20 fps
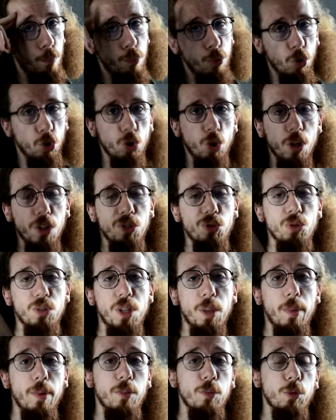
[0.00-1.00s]
Bonjour à tous
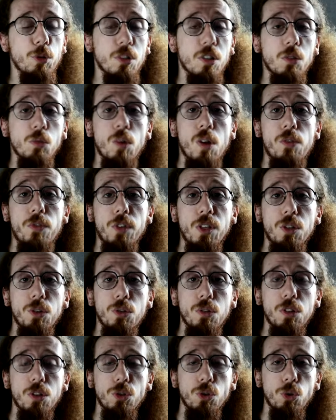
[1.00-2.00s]
et bienvenue pour cette nouvelle
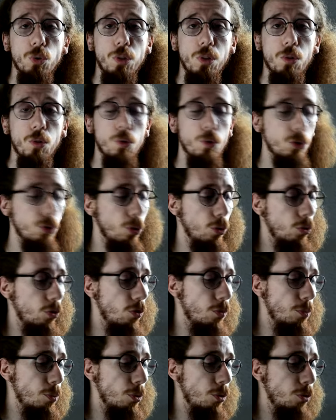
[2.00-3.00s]
vidéo et aujourd'hui on se
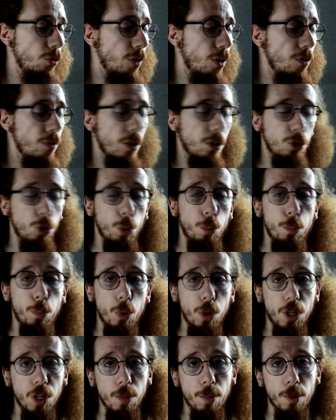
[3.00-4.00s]
retrouve pour une nouvelle ouverture
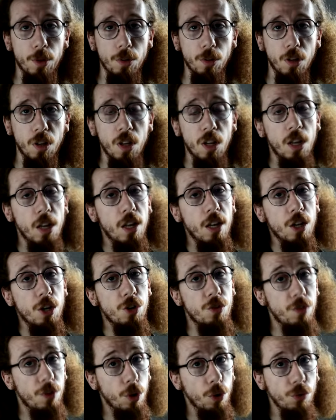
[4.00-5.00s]
Pokémon.
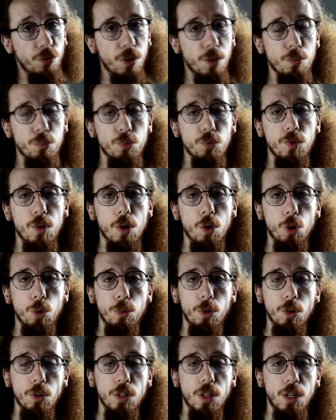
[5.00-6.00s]
Je vais enfin pouvoir
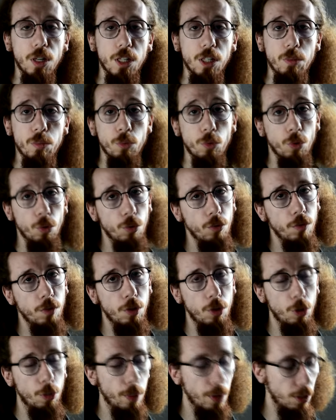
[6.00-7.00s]
reprendre un rythme de une
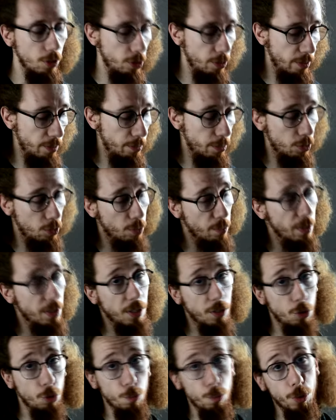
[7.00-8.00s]
vidéo par semaine parce que bah il
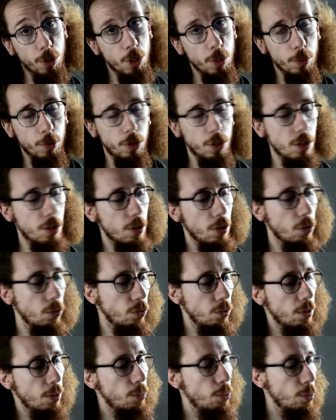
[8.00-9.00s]
y a du Pokémon qui sort
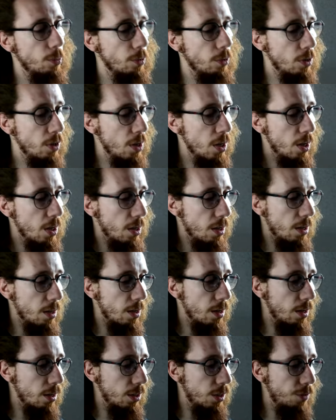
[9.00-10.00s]
tout simplement.
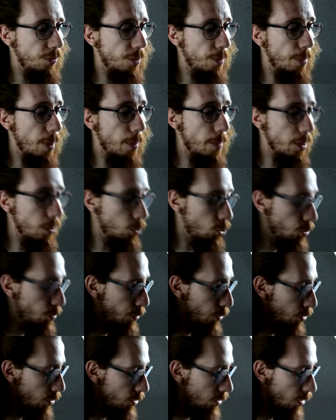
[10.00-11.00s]
Euh, j'ai fait pas mal de
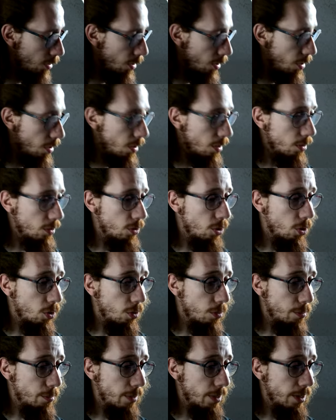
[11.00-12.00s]
pauses euh,
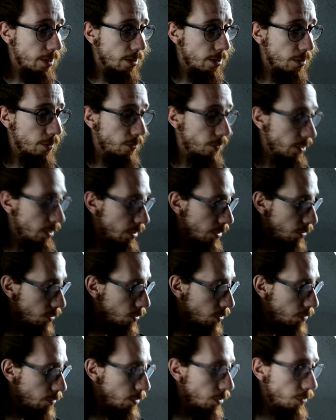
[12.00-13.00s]
dans mes euh,
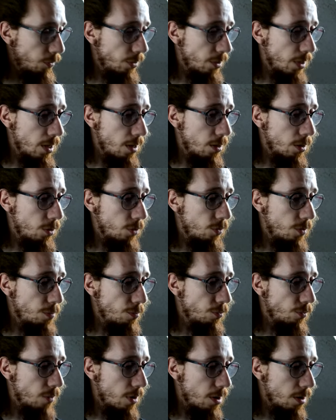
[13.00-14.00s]
vidéos mais au final je vais
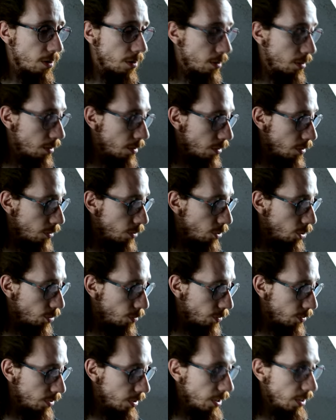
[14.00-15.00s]
pouvoir
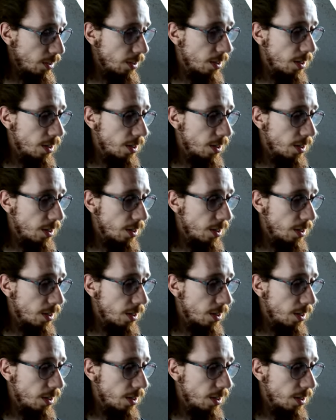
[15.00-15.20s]
recommencer.